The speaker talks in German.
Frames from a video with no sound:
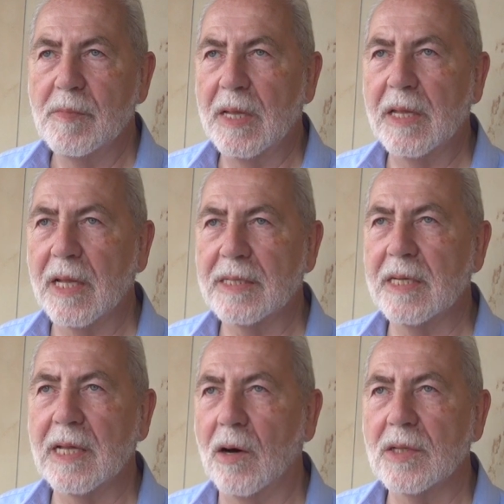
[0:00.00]
Medi, das
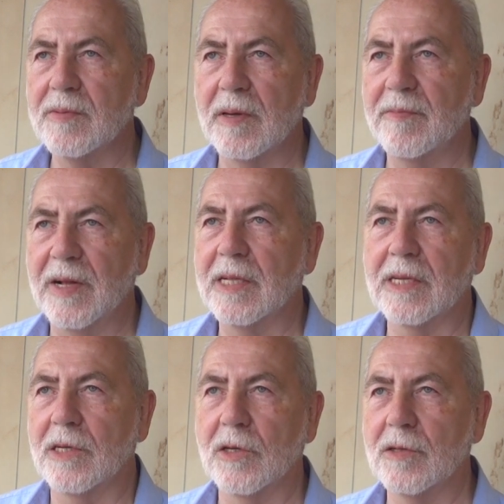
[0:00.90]
sieht aus wie im
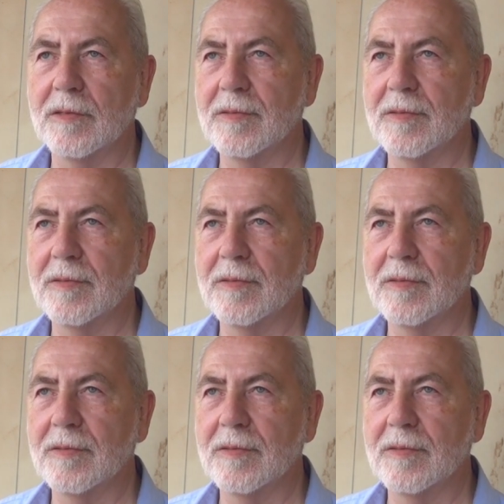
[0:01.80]
Weltkrieg.